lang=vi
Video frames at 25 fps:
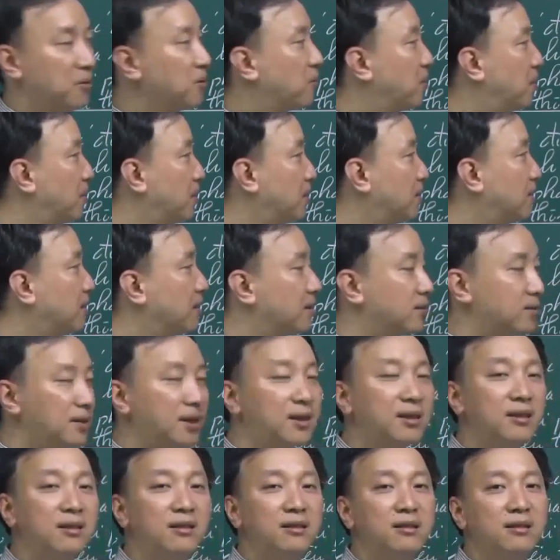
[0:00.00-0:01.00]
của
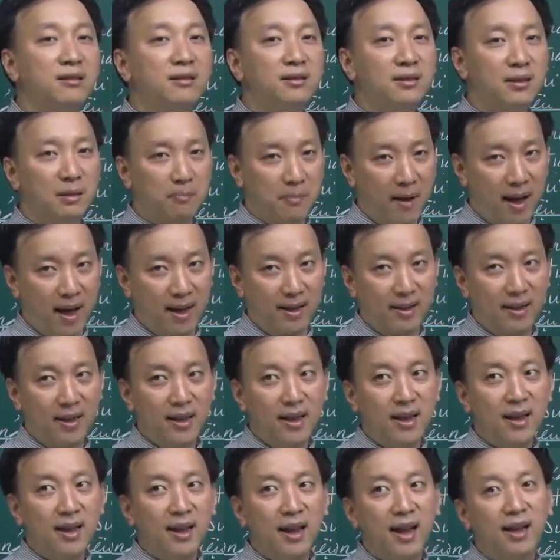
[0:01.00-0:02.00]
dân cư Nhật Bản
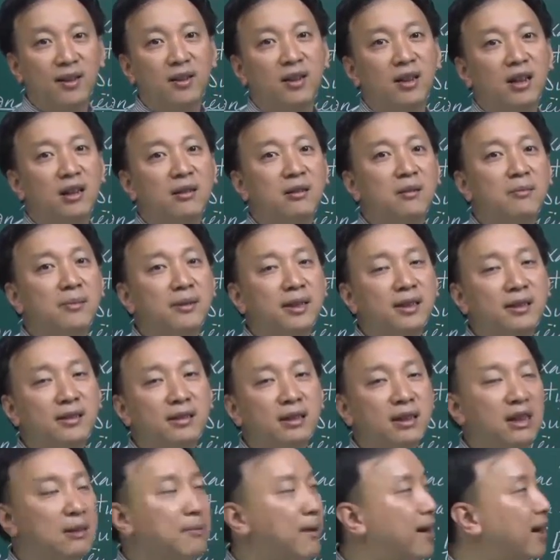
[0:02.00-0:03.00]
hay là lên dân
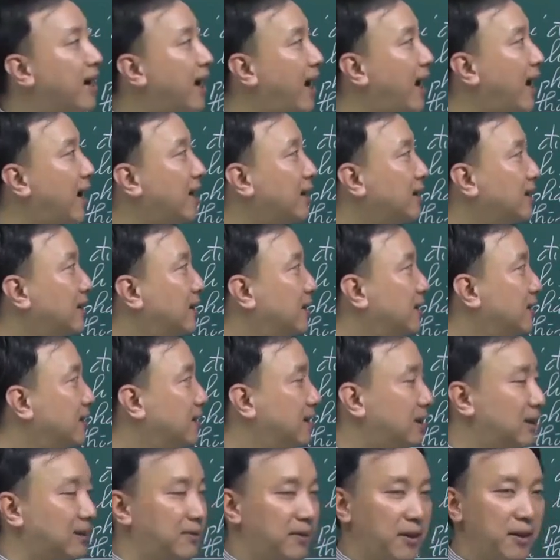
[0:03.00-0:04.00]
cư Liên bang Nga
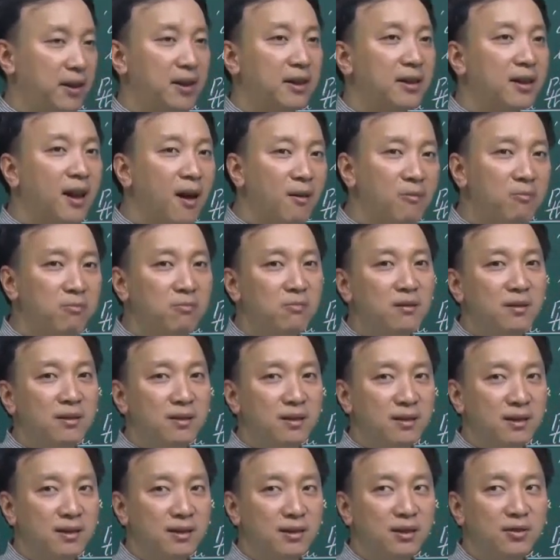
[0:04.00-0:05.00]
thì phải nói đông
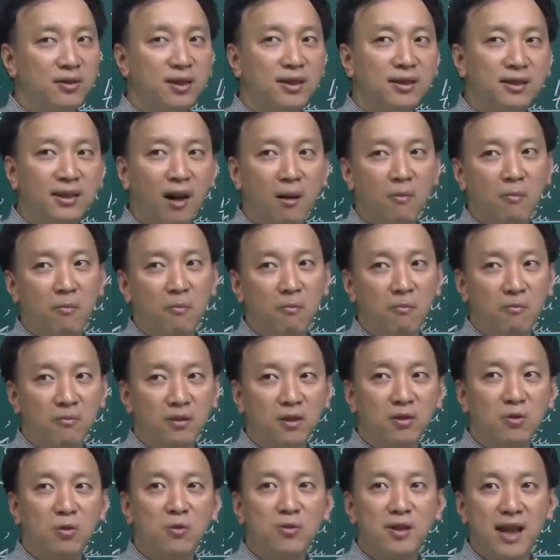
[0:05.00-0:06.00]
nhiều dân tộc
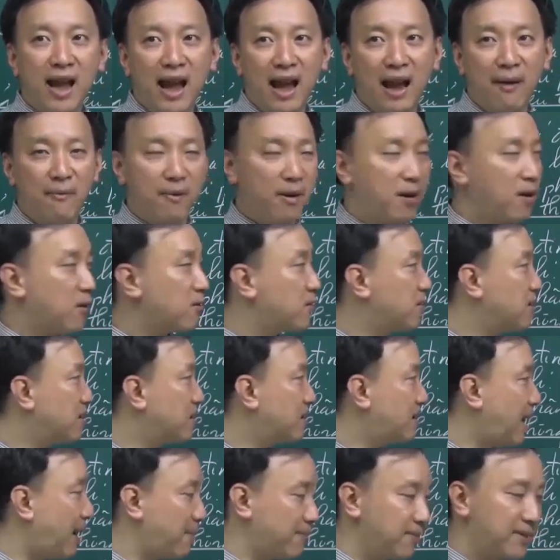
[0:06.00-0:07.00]
dân số già và có sự
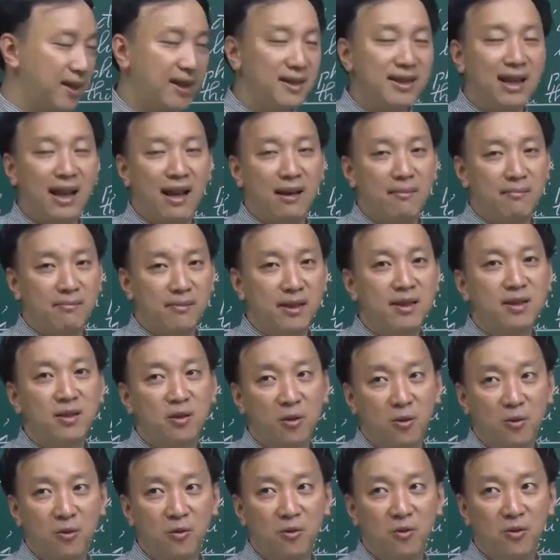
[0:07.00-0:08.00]
giảm gia giảm dân
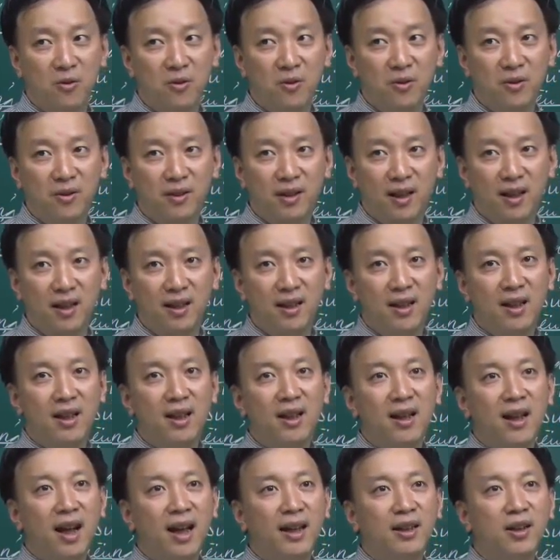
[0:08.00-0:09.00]
số đấy
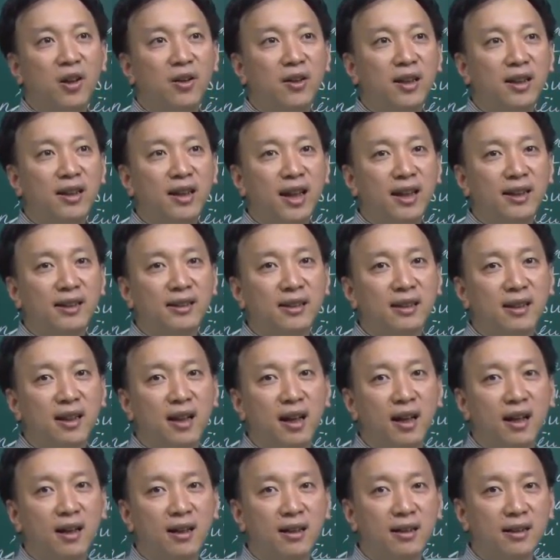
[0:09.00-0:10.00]
hay nói đến ngành
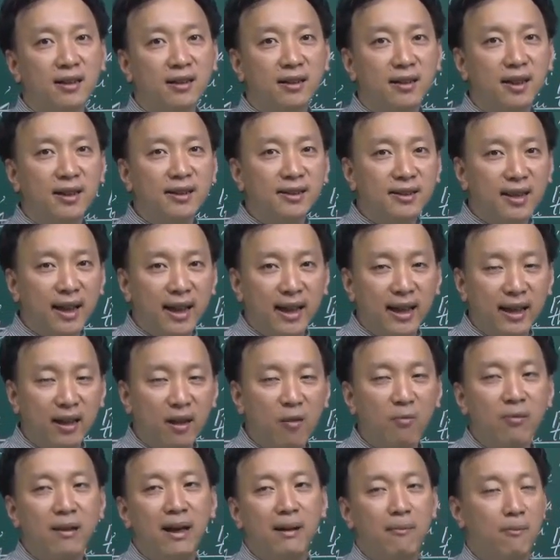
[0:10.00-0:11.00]
uh, kinh tế
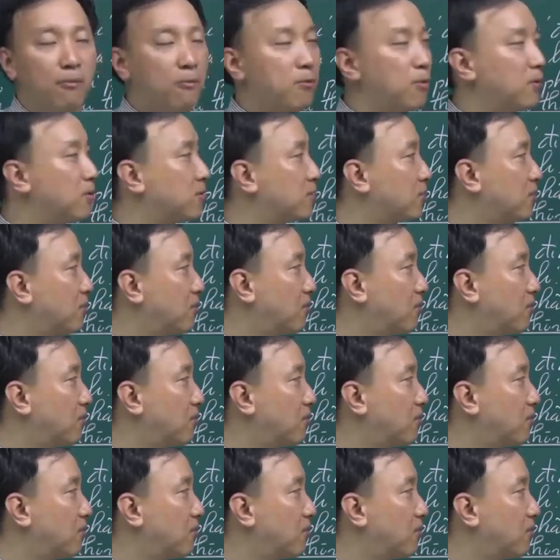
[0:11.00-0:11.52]
công nghiệp của